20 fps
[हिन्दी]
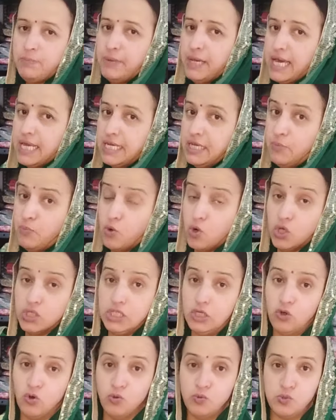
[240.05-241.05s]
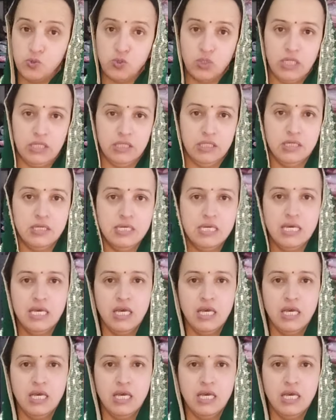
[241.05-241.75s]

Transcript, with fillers: ही प्यारी बहुत ही खूबसूरत